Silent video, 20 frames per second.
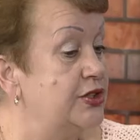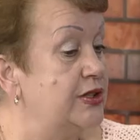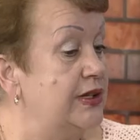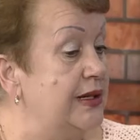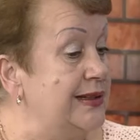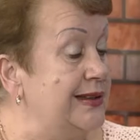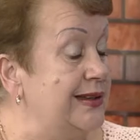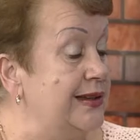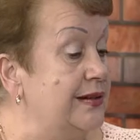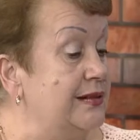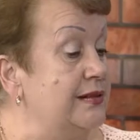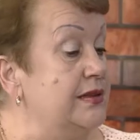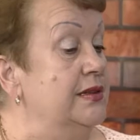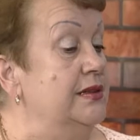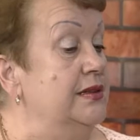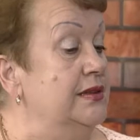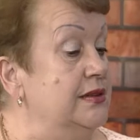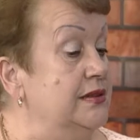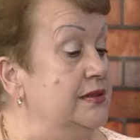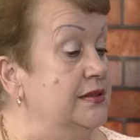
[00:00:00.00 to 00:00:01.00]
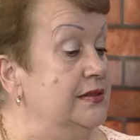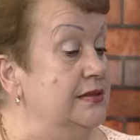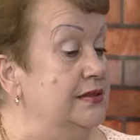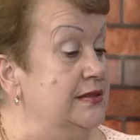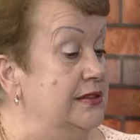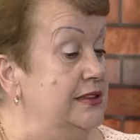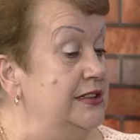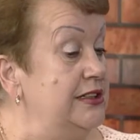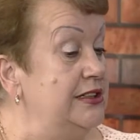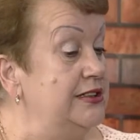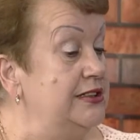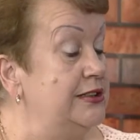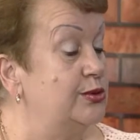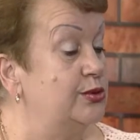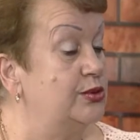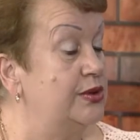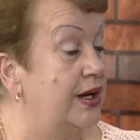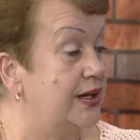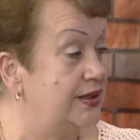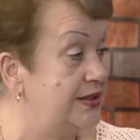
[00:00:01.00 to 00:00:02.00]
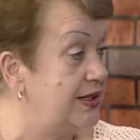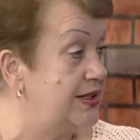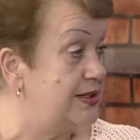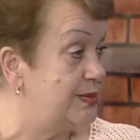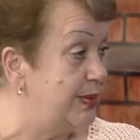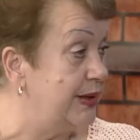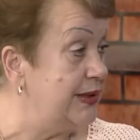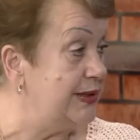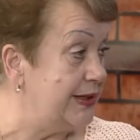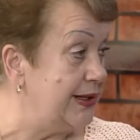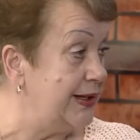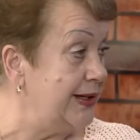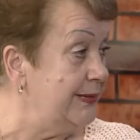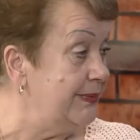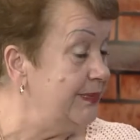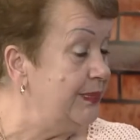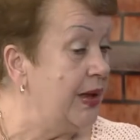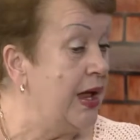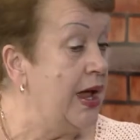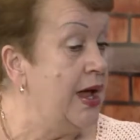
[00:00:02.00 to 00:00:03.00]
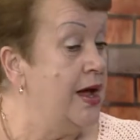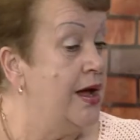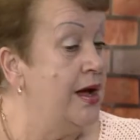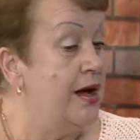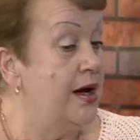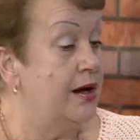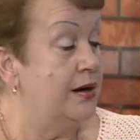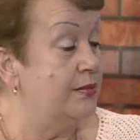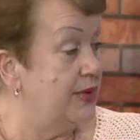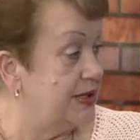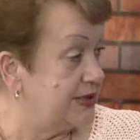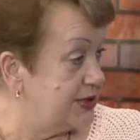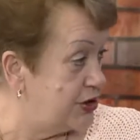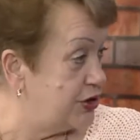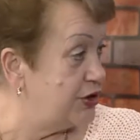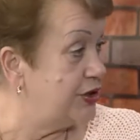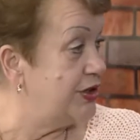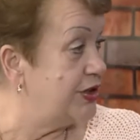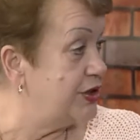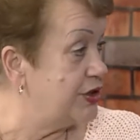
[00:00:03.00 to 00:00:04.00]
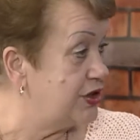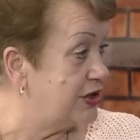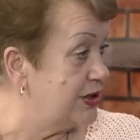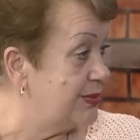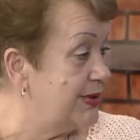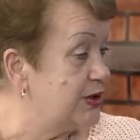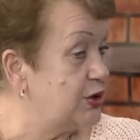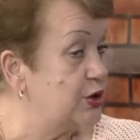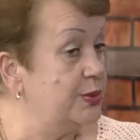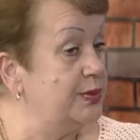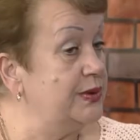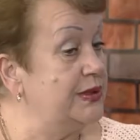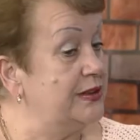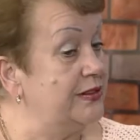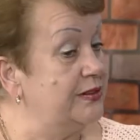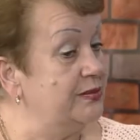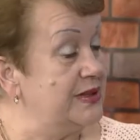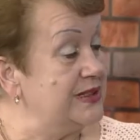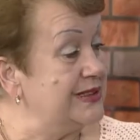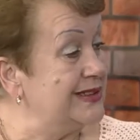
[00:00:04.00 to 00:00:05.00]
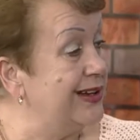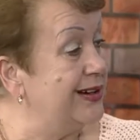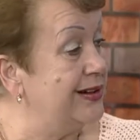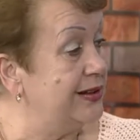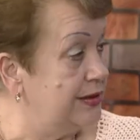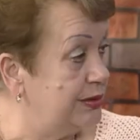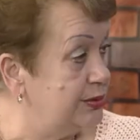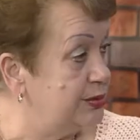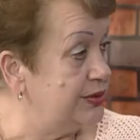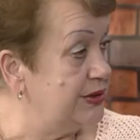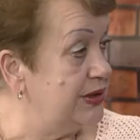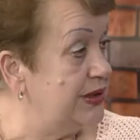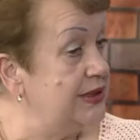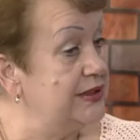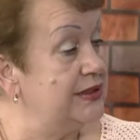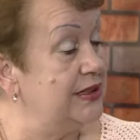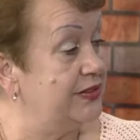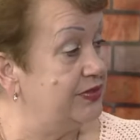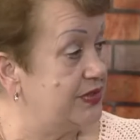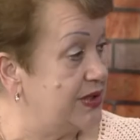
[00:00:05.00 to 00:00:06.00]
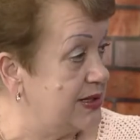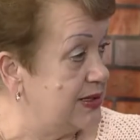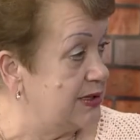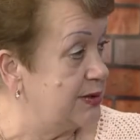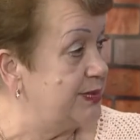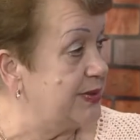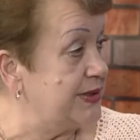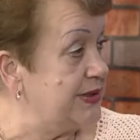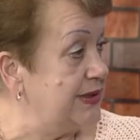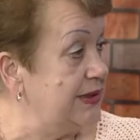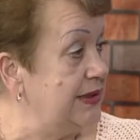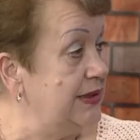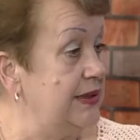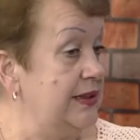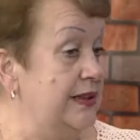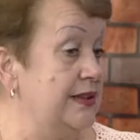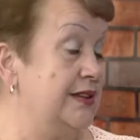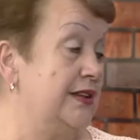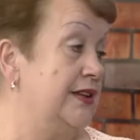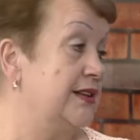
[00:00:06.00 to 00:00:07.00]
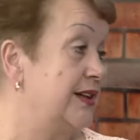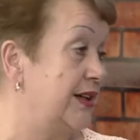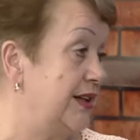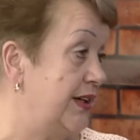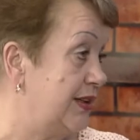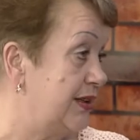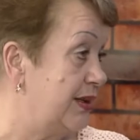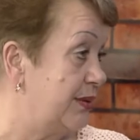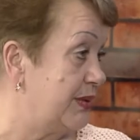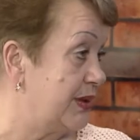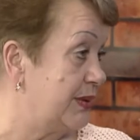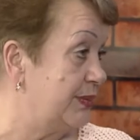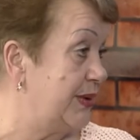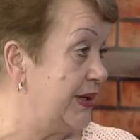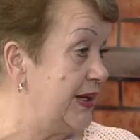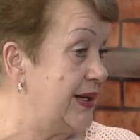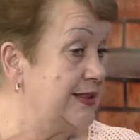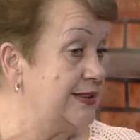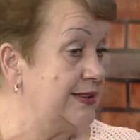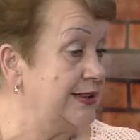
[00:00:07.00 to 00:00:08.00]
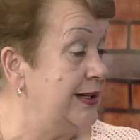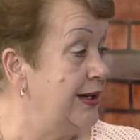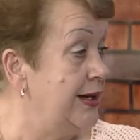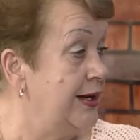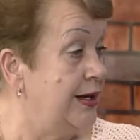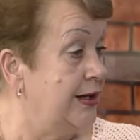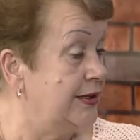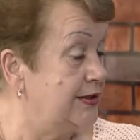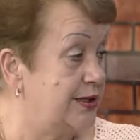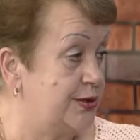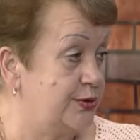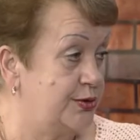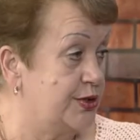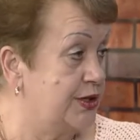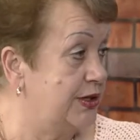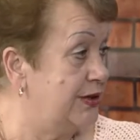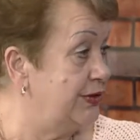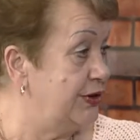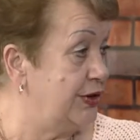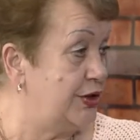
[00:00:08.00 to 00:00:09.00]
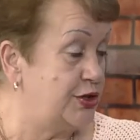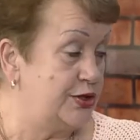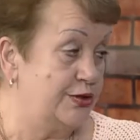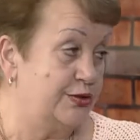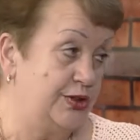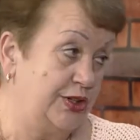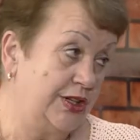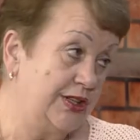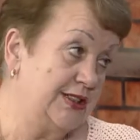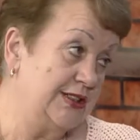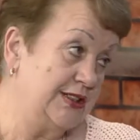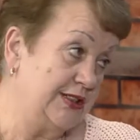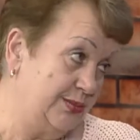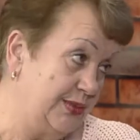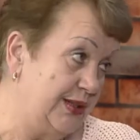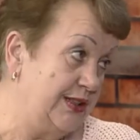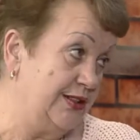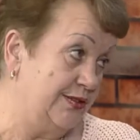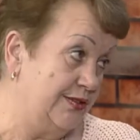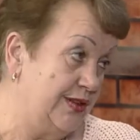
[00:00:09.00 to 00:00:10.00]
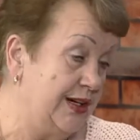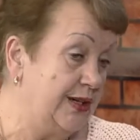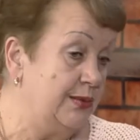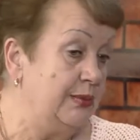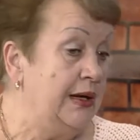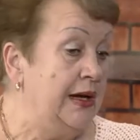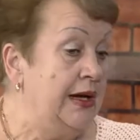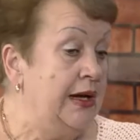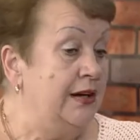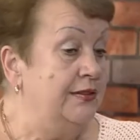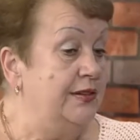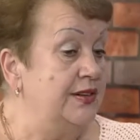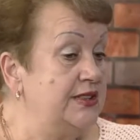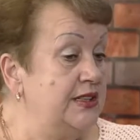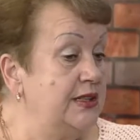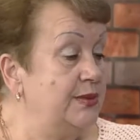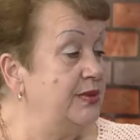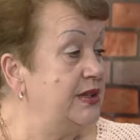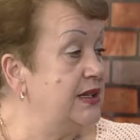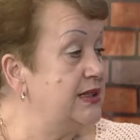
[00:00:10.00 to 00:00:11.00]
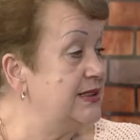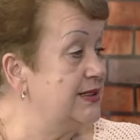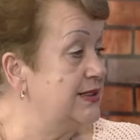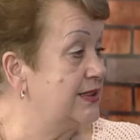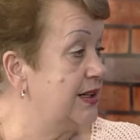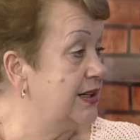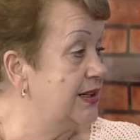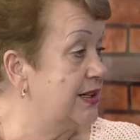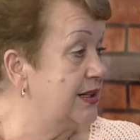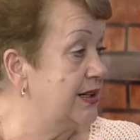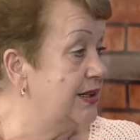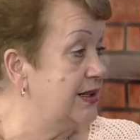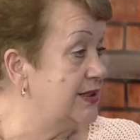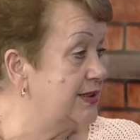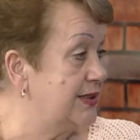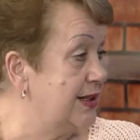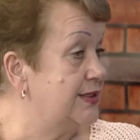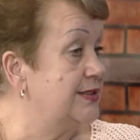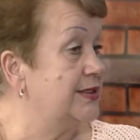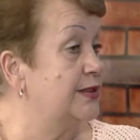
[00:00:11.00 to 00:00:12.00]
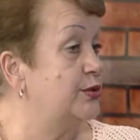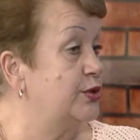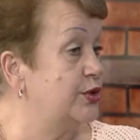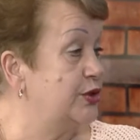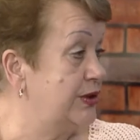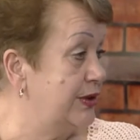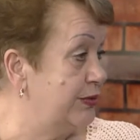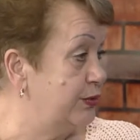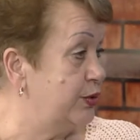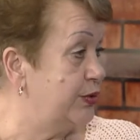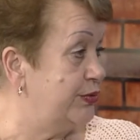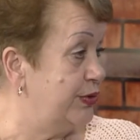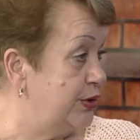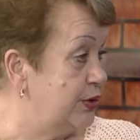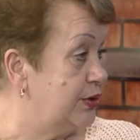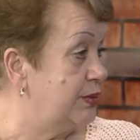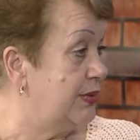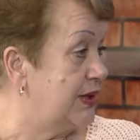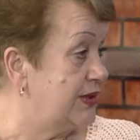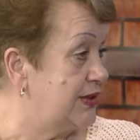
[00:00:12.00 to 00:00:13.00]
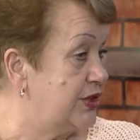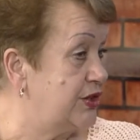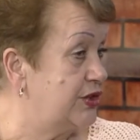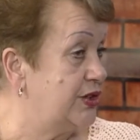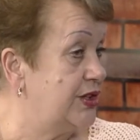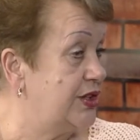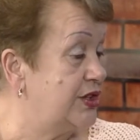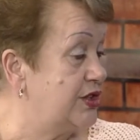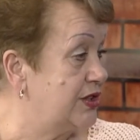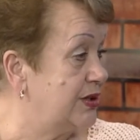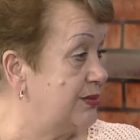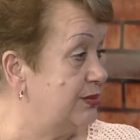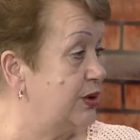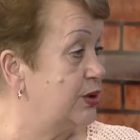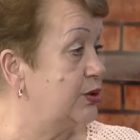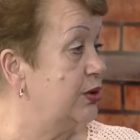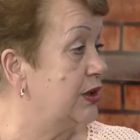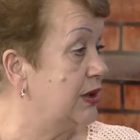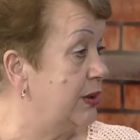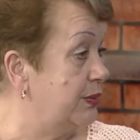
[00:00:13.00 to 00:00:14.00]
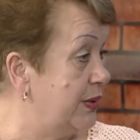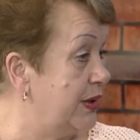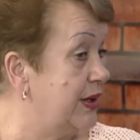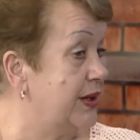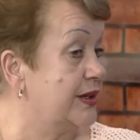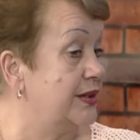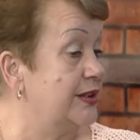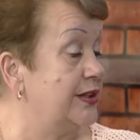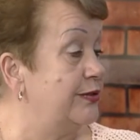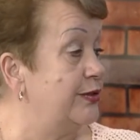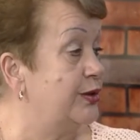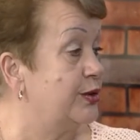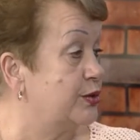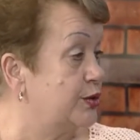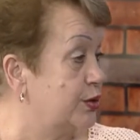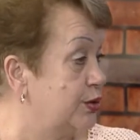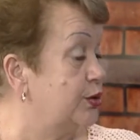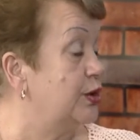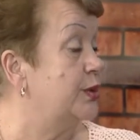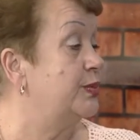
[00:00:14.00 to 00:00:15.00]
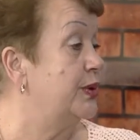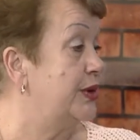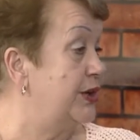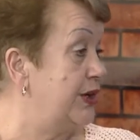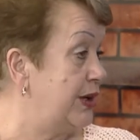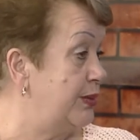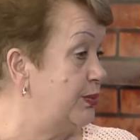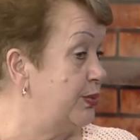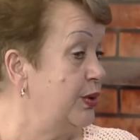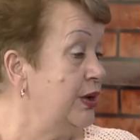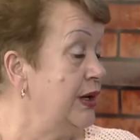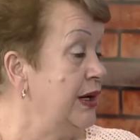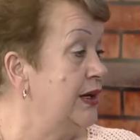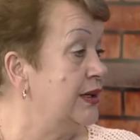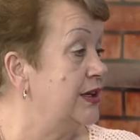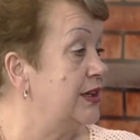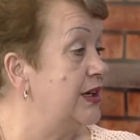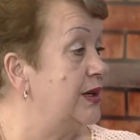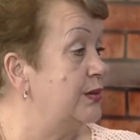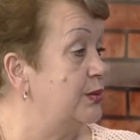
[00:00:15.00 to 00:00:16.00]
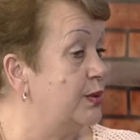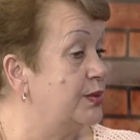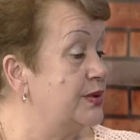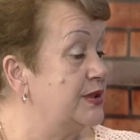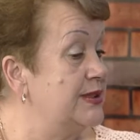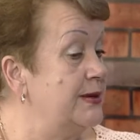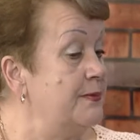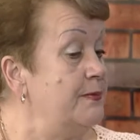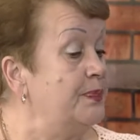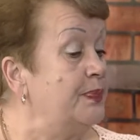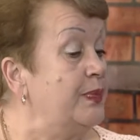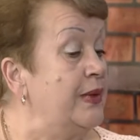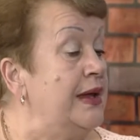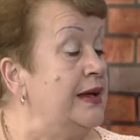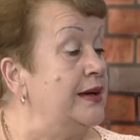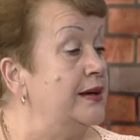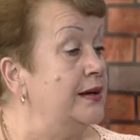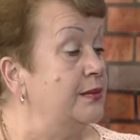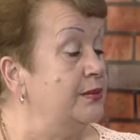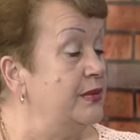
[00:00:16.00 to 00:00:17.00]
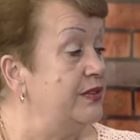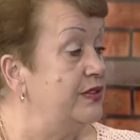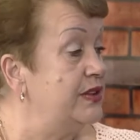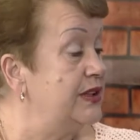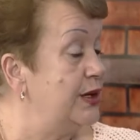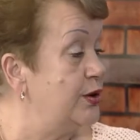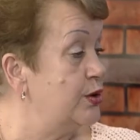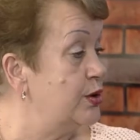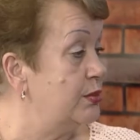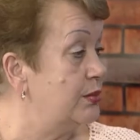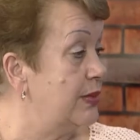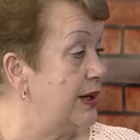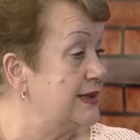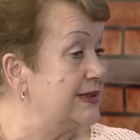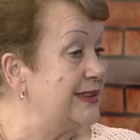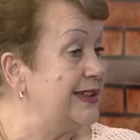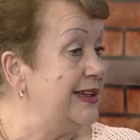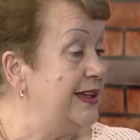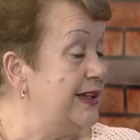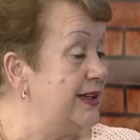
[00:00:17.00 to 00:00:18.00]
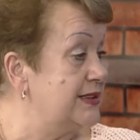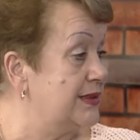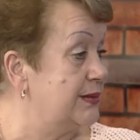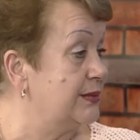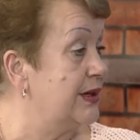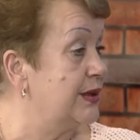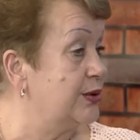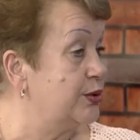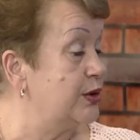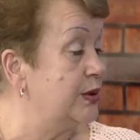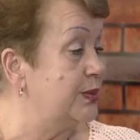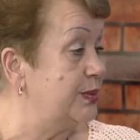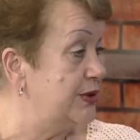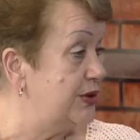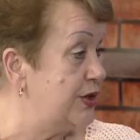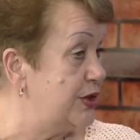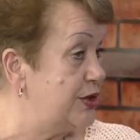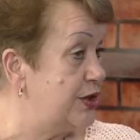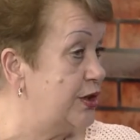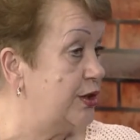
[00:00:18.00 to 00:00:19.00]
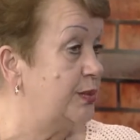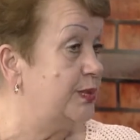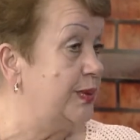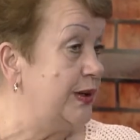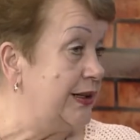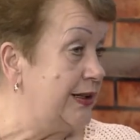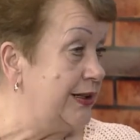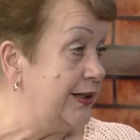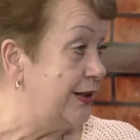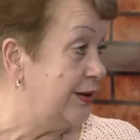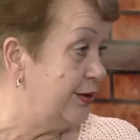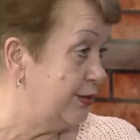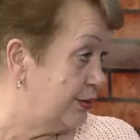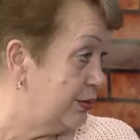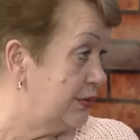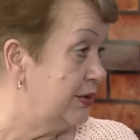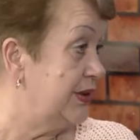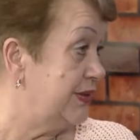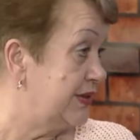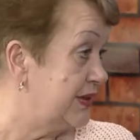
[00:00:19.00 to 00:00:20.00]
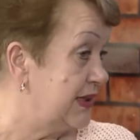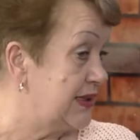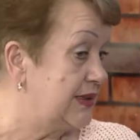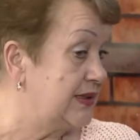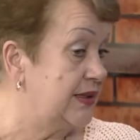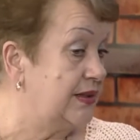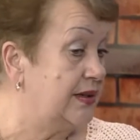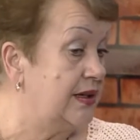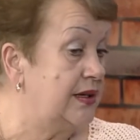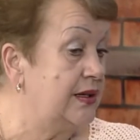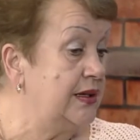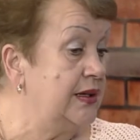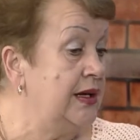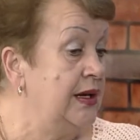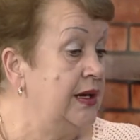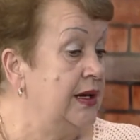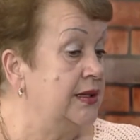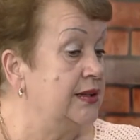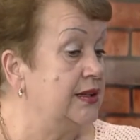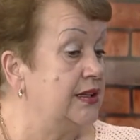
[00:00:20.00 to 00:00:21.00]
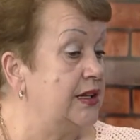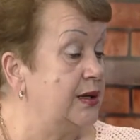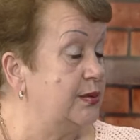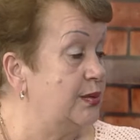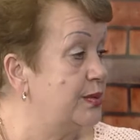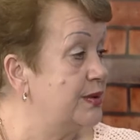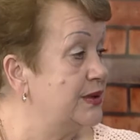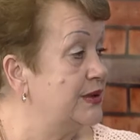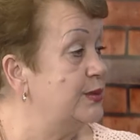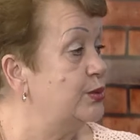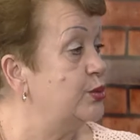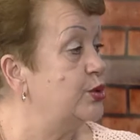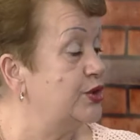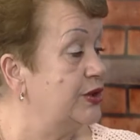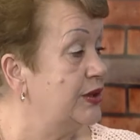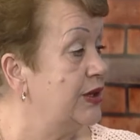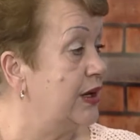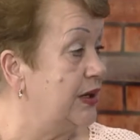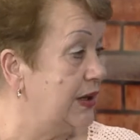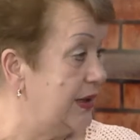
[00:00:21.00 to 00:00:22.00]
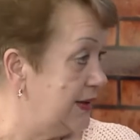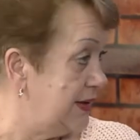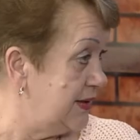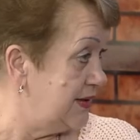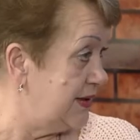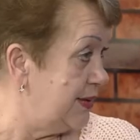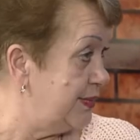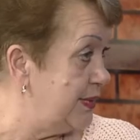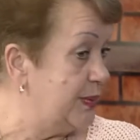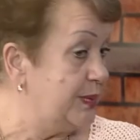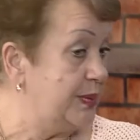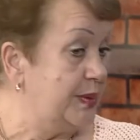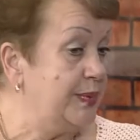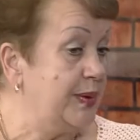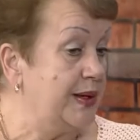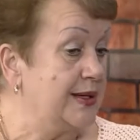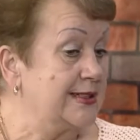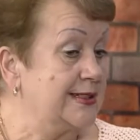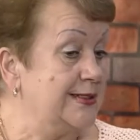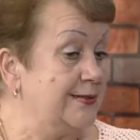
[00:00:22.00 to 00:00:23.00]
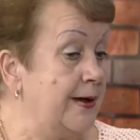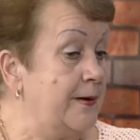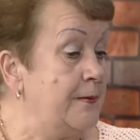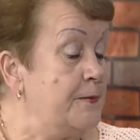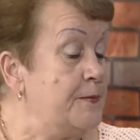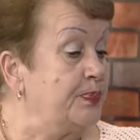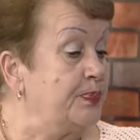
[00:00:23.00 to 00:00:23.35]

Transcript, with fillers: это э, не идти туда, где есть больные, масочный режим, особенно в местах людных, это и в транспорте, и это на каких-то мероприятиях. Зазорного ничего нет, если мы одеваем. Во всех медицинских организациях уже давно введен масочный режим, не только по коронавирусу, но и по гриппу. Таким образом, мы выдаем маски лицам, которые посещают поликлинику и в стационарах. Таким образом, уже какая-то степень препятствия.